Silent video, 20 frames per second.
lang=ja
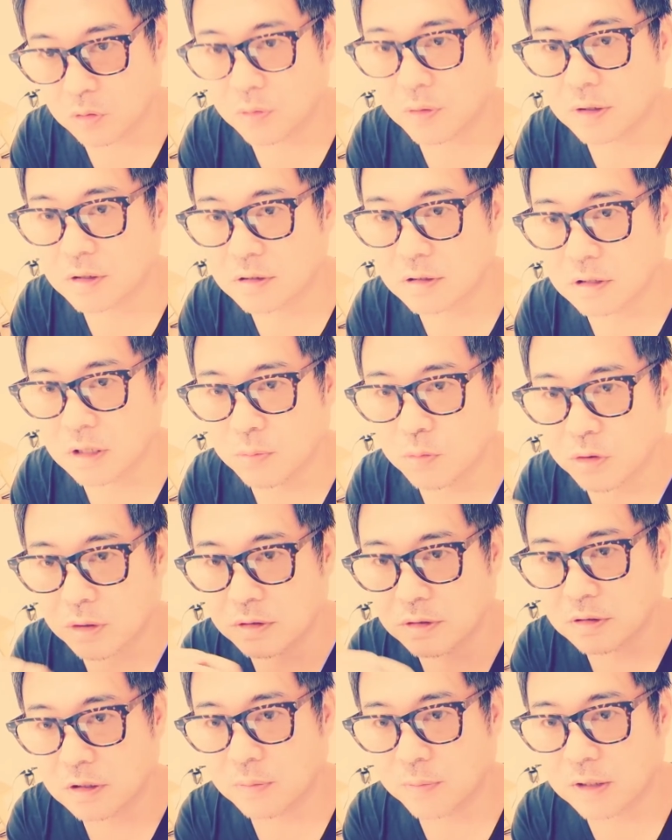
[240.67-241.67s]
要は CM
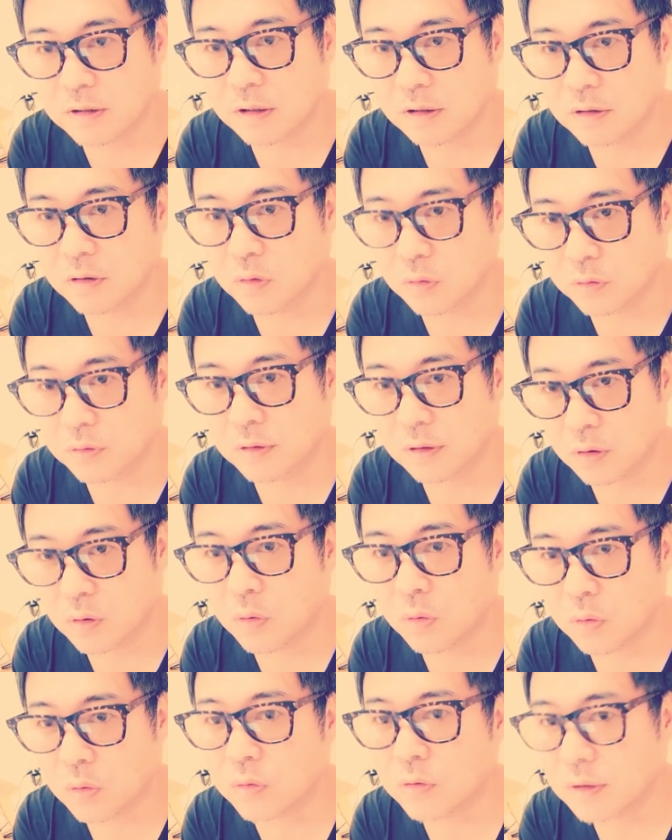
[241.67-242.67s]
がつきませんっていうことですね。
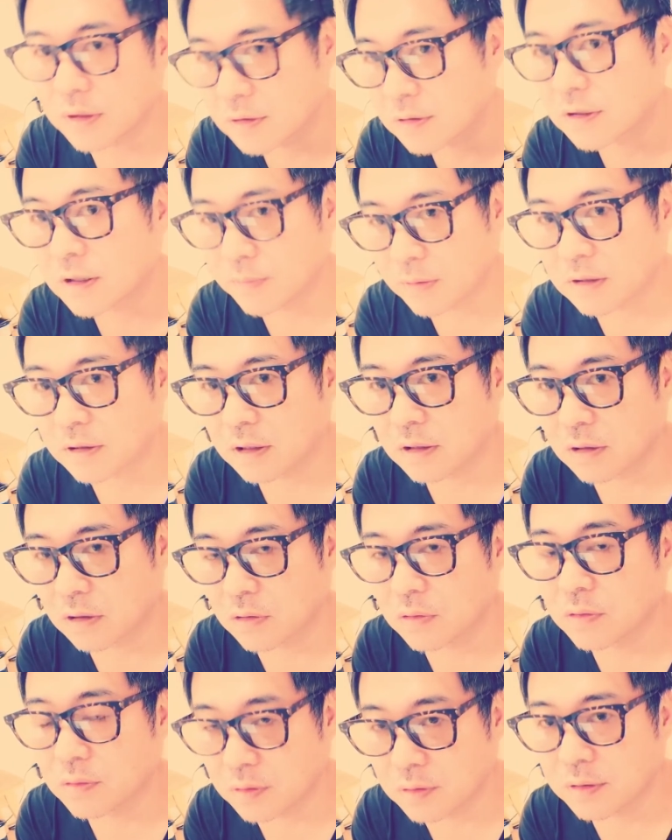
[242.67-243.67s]
広告がつきませんっ
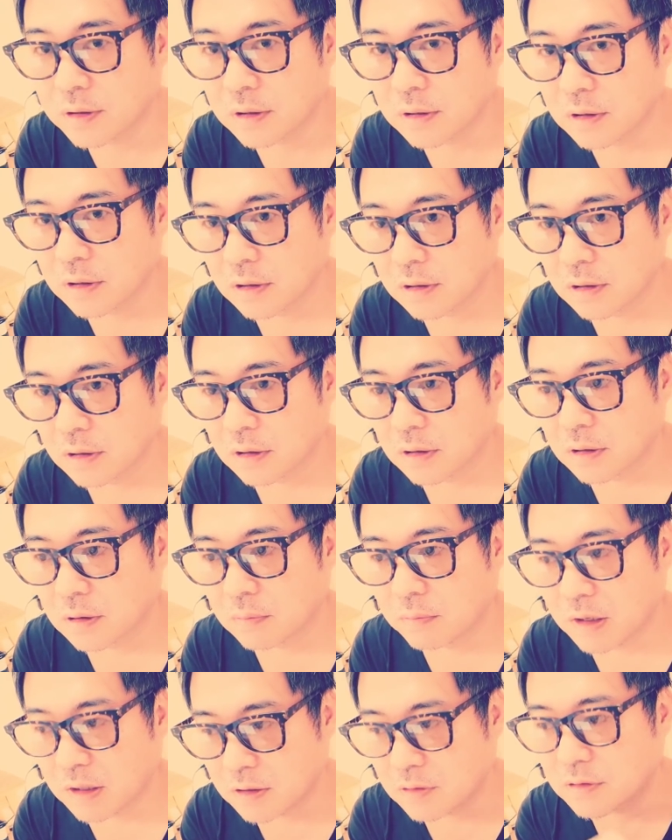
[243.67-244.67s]
ていう
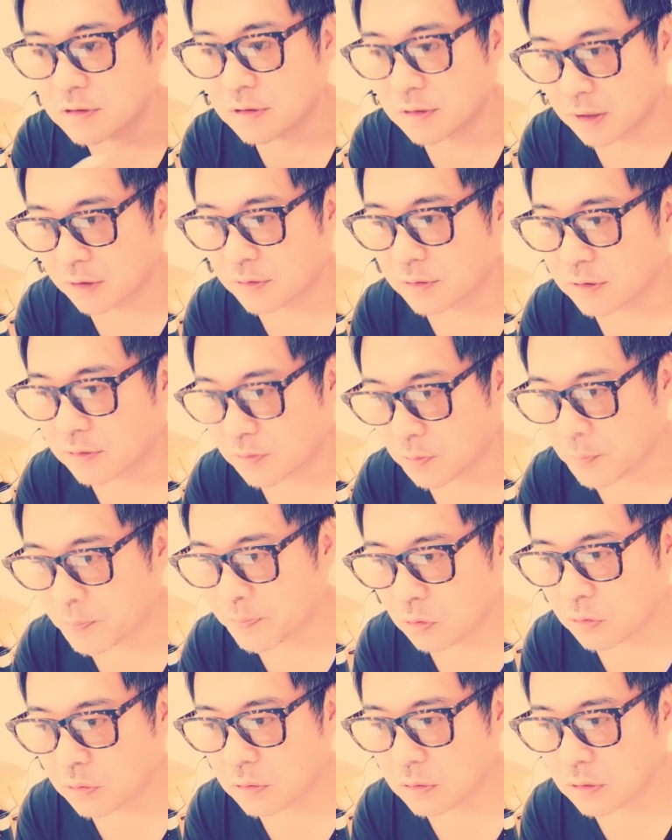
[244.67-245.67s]
目印になるんですよ。
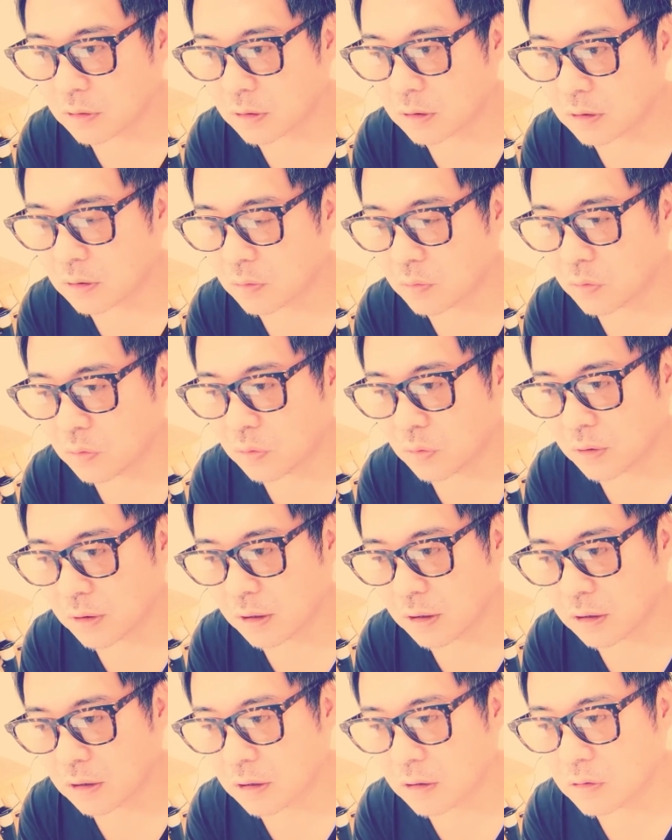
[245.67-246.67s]
僕がこう
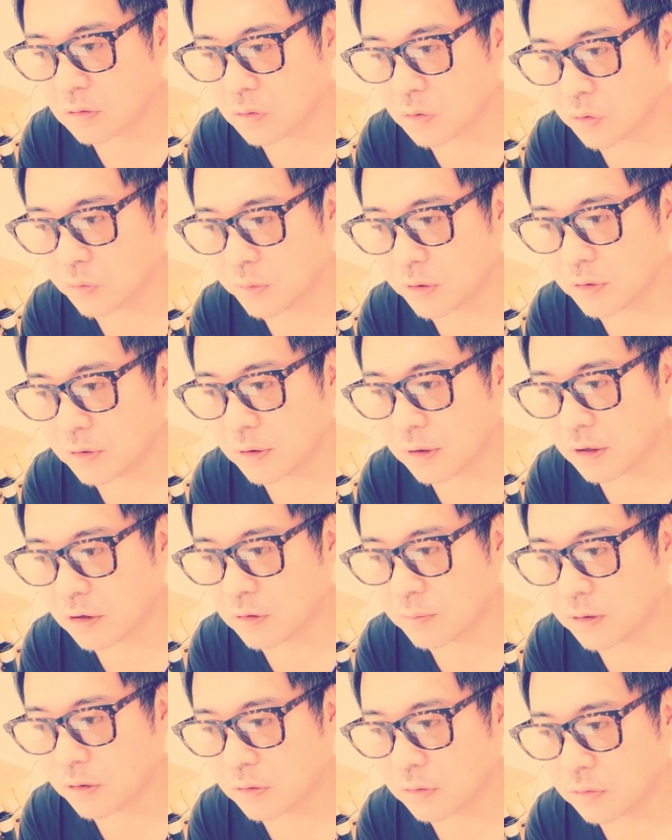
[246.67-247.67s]
経験上、三浦
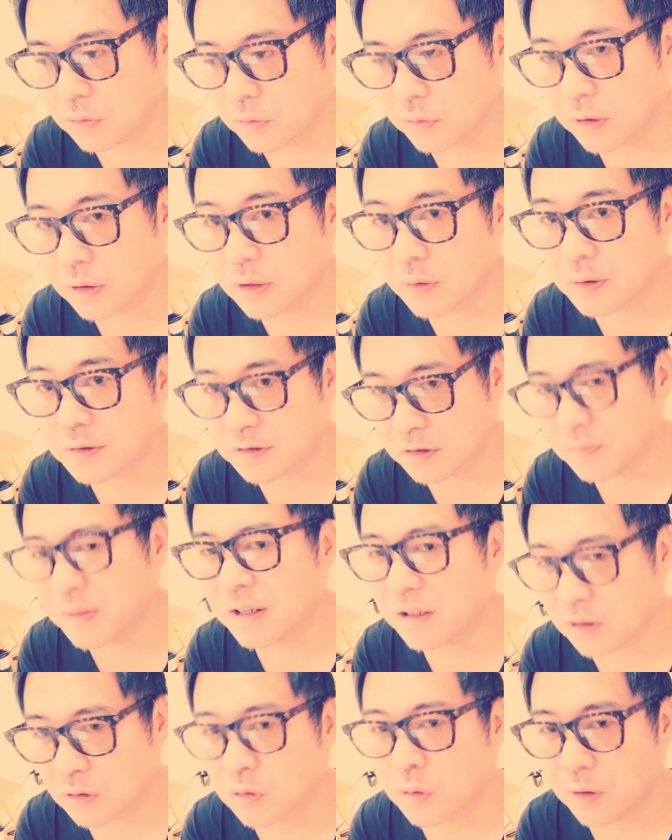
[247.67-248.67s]
春馬くんのネットは
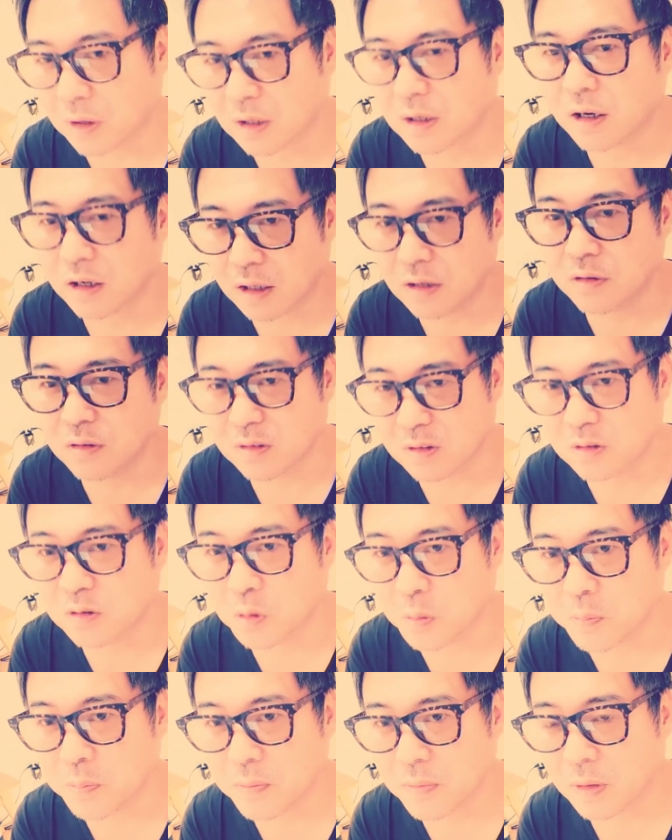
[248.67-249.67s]
全てそれがかかるんで
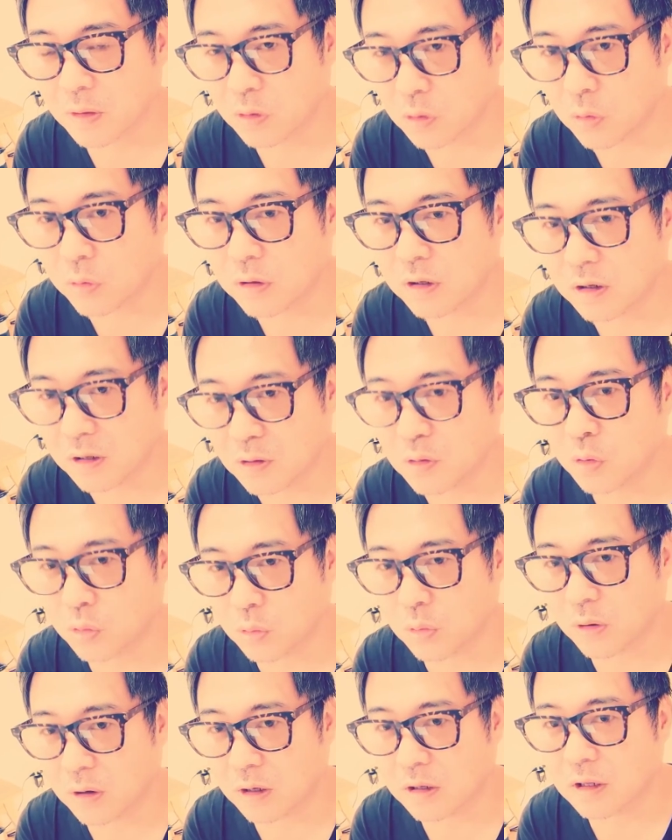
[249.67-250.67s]
すよ。どんないいこ
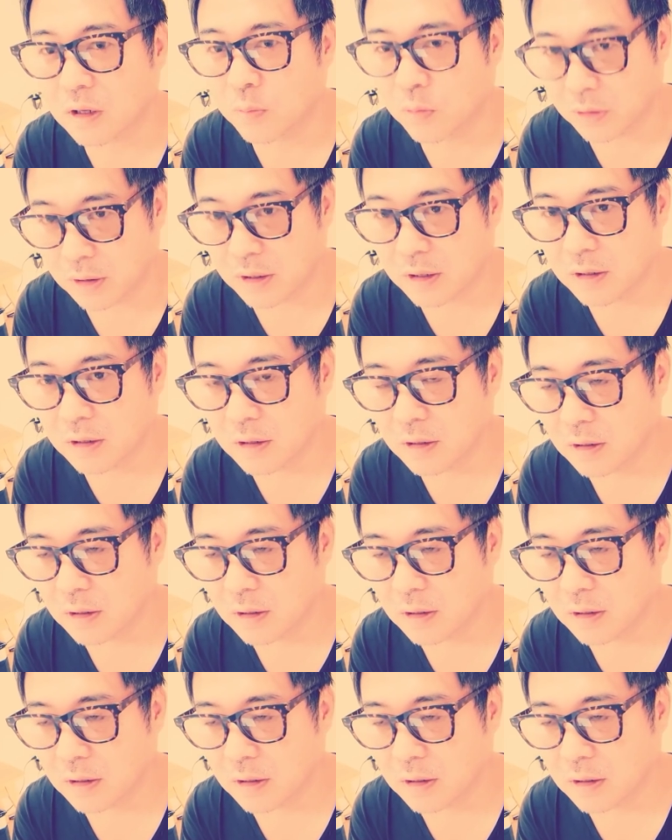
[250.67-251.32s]
と書いてもね。